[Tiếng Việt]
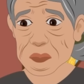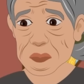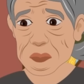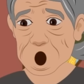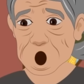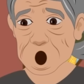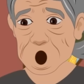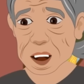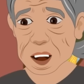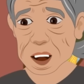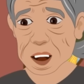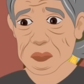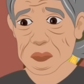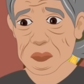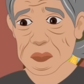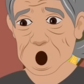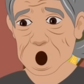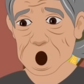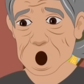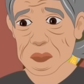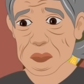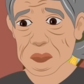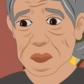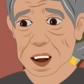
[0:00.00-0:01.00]
Hả
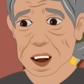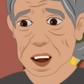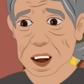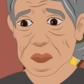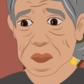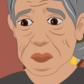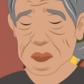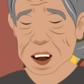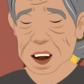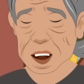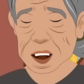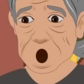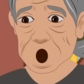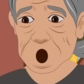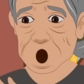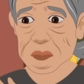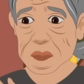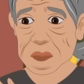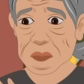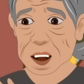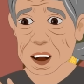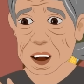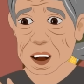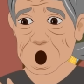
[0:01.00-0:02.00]
hát ấy cái tớ chữ bạp
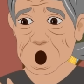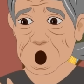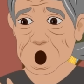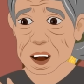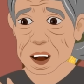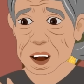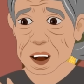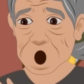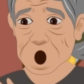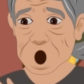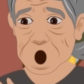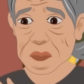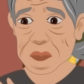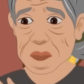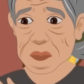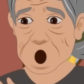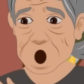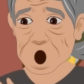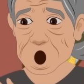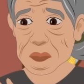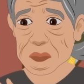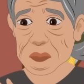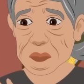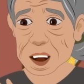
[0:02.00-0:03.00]
này ta bộ anh chú rùa cái
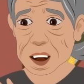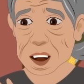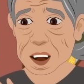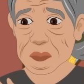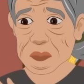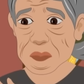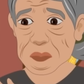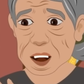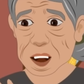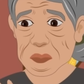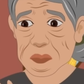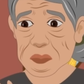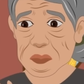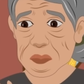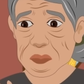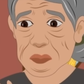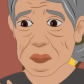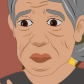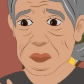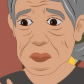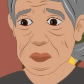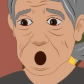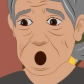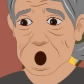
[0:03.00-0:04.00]
này mình tế mê đường
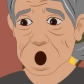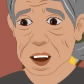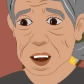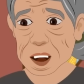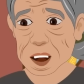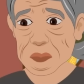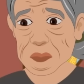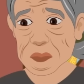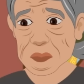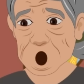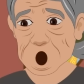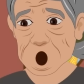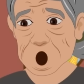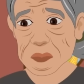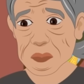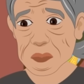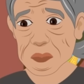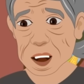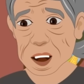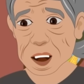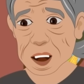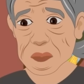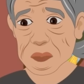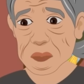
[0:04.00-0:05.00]
ấy dùm rùa cái này
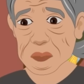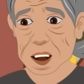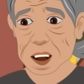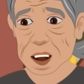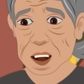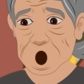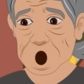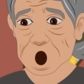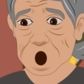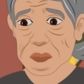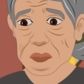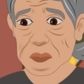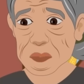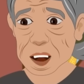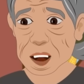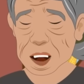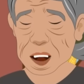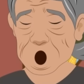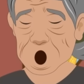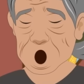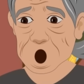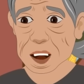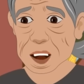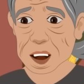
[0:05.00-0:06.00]
tớ. Công vô cầm
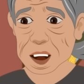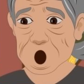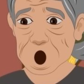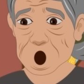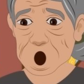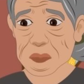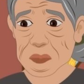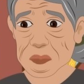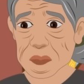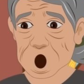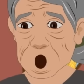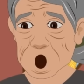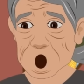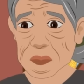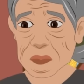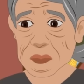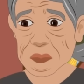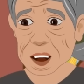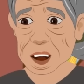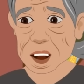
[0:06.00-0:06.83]
hơn mà đo xa rái.